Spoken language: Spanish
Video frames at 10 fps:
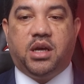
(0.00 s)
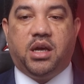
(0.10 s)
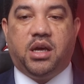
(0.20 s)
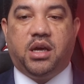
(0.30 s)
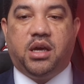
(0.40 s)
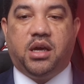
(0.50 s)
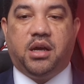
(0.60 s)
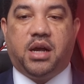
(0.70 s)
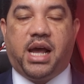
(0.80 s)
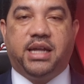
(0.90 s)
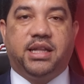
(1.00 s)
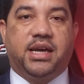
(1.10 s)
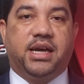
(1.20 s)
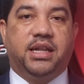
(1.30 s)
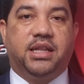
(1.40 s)
Eh, hay gente
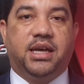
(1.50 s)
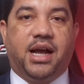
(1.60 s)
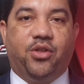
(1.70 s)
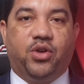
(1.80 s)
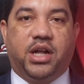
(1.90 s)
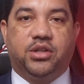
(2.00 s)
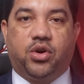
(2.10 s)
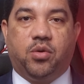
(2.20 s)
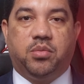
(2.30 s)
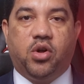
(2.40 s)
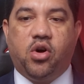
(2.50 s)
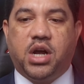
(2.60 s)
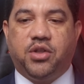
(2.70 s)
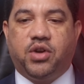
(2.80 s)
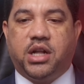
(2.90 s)
que critica a Donald Trump. No,
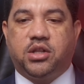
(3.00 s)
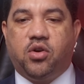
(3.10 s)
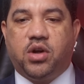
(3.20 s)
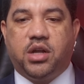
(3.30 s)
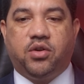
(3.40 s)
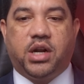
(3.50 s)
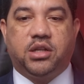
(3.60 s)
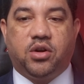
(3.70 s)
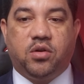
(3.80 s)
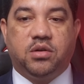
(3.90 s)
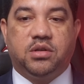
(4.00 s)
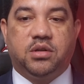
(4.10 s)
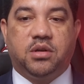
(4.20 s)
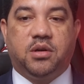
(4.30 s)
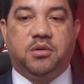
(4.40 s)
que Donald Trump, que Donald Trump.
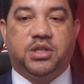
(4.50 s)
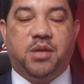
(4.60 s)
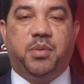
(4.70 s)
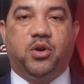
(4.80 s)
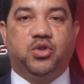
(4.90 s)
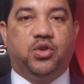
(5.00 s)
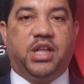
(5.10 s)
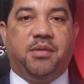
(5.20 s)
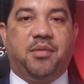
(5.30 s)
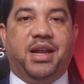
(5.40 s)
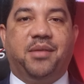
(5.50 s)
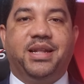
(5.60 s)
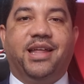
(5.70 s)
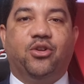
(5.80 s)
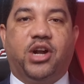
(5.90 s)
Sí, pero si usted va a ver la
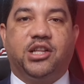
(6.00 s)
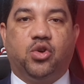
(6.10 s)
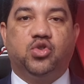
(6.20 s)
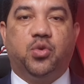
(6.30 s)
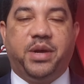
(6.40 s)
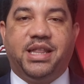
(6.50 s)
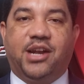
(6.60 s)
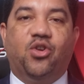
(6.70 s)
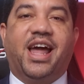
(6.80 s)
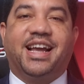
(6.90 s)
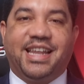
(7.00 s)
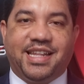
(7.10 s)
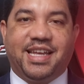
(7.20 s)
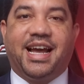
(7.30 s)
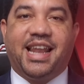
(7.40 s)
vida de Donald Trump, su vida, no la
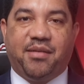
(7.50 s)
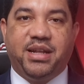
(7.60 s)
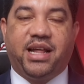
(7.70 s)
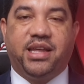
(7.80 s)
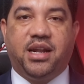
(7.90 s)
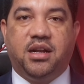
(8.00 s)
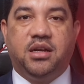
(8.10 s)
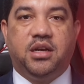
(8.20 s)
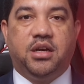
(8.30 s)
critica, la vida de él.